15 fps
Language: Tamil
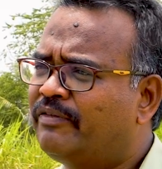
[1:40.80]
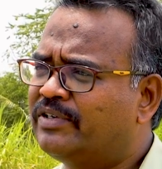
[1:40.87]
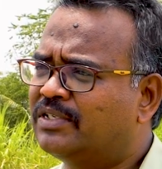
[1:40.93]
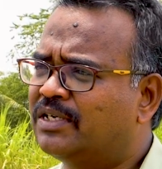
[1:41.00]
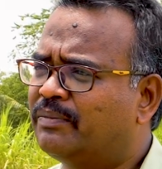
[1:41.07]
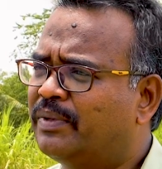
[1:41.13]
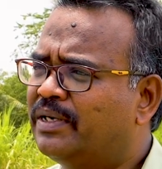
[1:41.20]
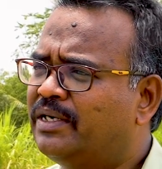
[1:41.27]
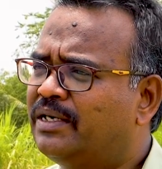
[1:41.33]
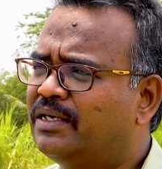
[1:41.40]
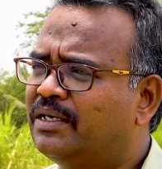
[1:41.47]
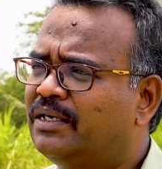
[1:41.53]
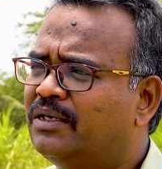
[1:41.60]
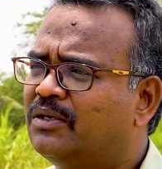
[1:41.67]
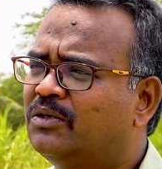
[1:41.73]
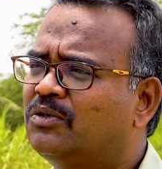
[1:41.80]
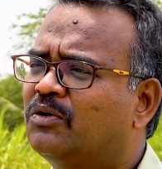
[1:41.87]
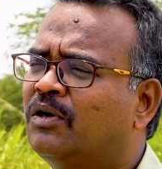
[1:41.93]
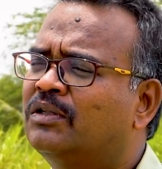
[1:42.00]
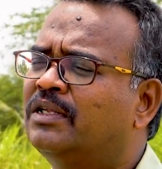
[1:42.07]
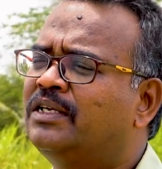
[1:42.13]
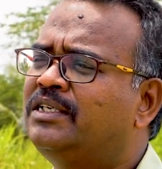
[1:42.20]
ஆஃபீஸில் பண்ணிவிட்டு ஸோ
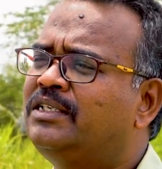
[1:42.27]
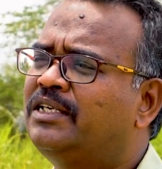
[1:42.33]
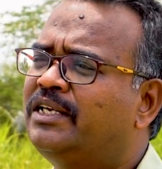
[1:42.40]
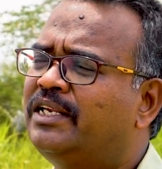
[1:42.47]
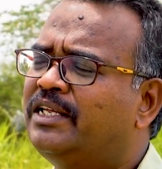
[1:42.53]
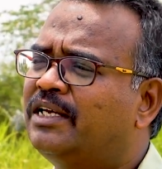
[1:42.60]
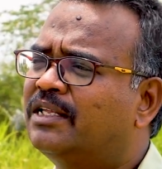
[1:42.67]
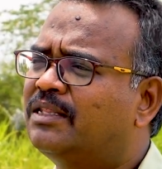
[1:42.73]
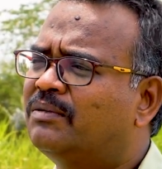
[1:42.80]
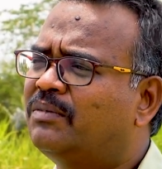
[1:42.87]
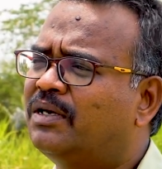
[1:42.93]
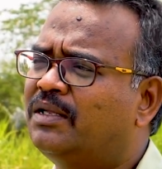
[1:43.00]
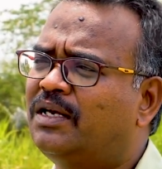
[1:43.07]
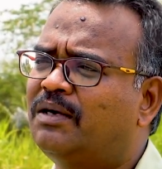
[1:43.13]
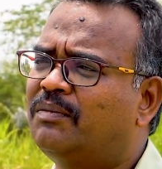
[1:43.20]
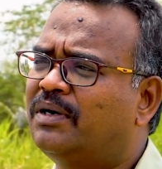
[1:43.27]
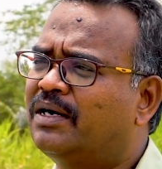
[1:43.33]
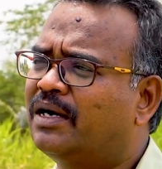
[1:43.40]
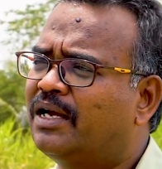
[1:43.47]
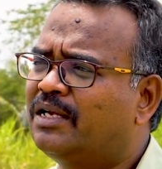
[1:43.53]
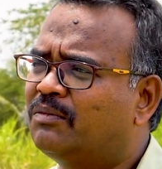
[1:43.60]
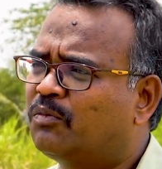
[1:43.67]
அந்த இன்ஜினியரிங் ஏற்ற மாதிரி தான் நம்ம
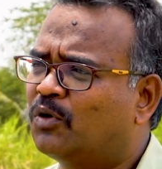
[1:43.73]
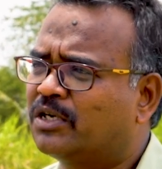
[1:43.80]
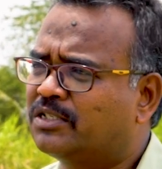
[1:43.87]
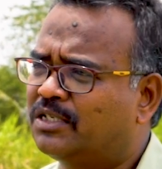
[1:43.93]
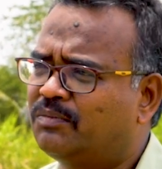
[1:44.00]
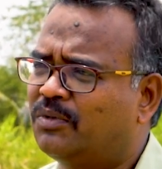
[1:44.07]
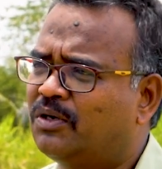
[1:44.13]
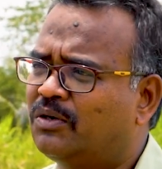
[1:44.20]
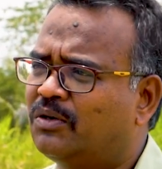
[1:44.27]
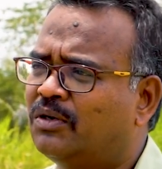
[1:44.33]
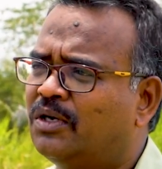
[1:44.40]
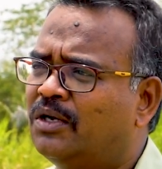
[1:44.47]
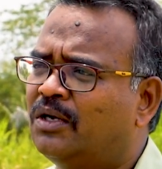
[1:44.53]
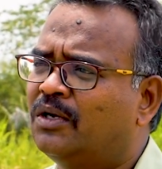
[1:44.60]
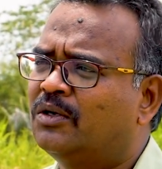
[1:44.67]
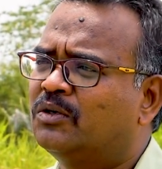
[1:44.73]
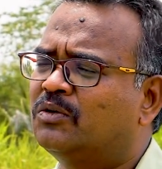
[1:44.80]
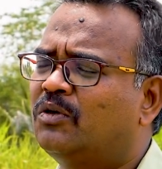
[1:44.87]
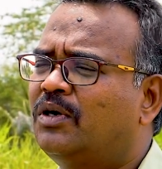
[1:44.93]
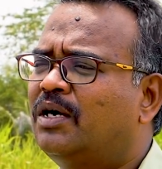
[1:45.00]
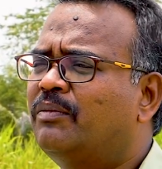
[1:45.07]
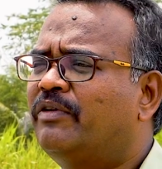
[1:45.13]
ட்ராயிங் ப்ரொடக்ஷன் பண்ணுறோம்
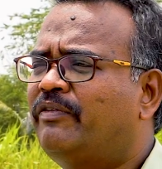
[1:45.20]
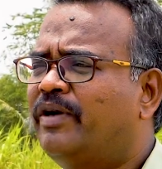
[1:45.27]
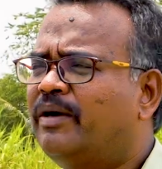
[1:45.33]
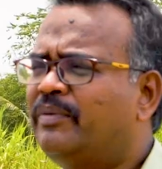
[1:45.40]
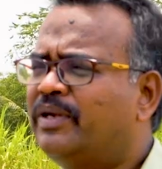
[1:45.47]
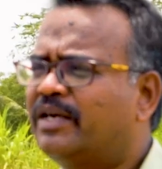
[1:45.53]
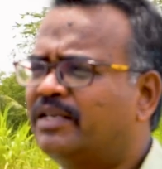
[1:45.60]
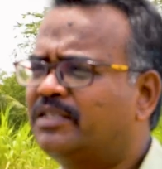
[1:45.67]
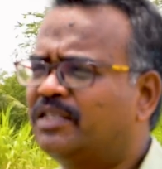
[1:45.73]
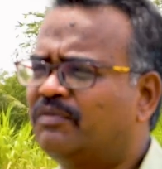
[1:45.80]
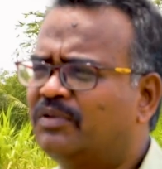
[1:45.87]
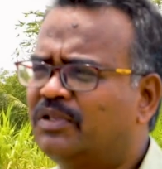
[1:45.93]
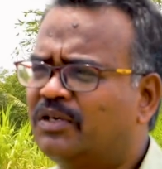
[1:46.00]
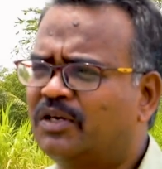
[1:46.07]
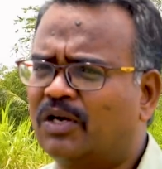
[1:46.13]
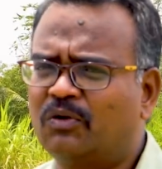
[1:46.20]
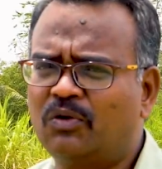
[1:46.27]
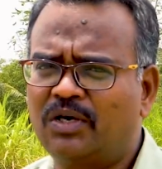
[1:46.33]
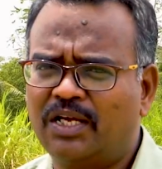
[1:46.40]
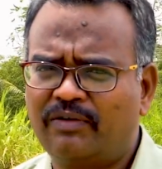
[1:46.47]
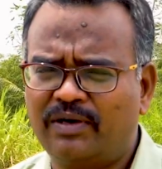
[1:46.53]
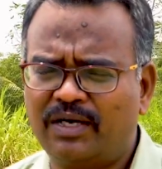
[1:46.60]
ஸோ நம்ம ஃபேப்ரிகேஷன் வந்து
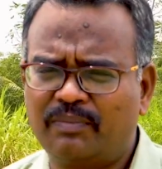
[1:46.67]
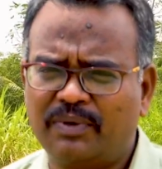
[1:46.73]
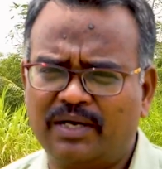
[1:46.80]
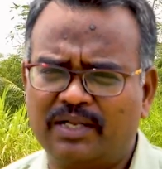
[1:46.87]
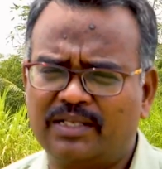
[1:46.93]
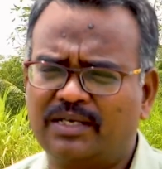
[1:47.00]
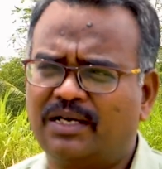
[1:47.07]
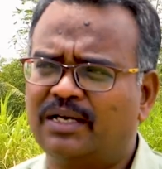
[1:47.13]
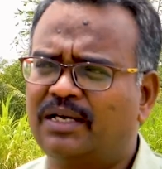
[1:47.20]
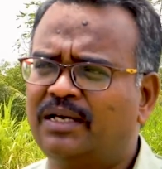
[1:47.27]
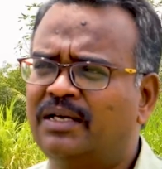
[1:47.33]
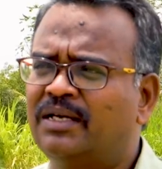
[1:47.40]
கிரவுண்ட் லெவலில் பண்ணுறதுனால